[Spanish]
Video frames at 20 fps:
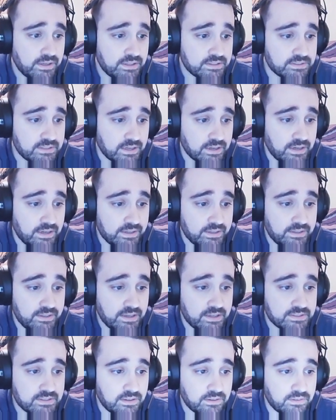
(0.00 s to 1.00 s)
Es darle aquí
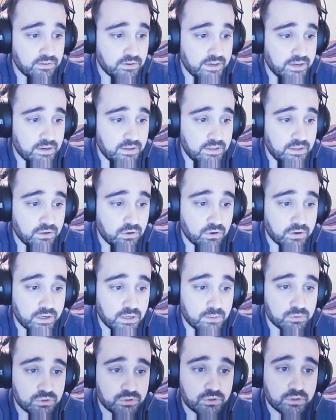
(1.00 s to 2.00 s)
a seleccionar y coger lo
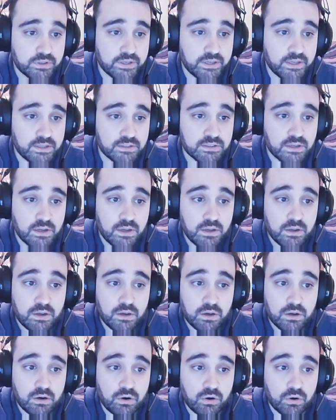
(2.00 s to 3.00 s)
que vosotros queréis
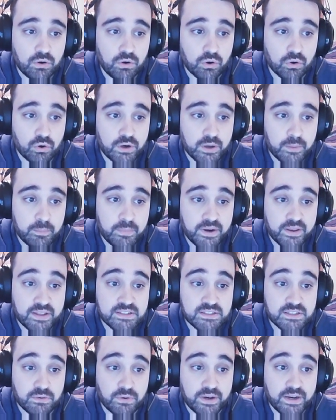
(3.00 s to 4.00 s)
os lo en verde
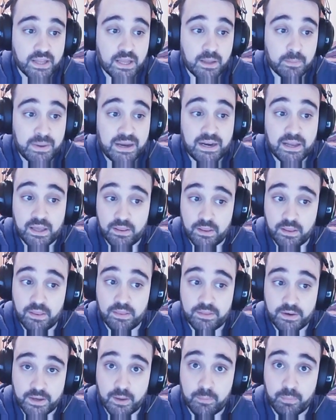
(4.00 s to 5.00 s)
si no hay nada mal, he de
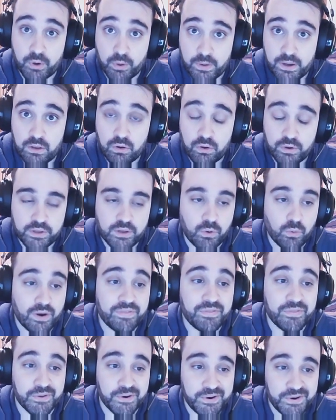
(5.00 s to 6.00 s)
decir que he probado y
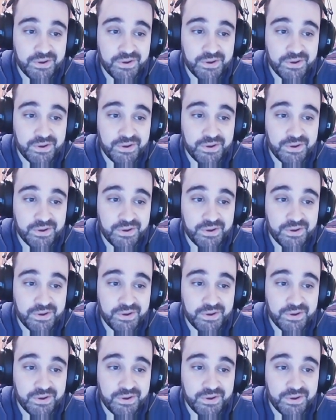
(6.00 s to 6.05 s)
cuando,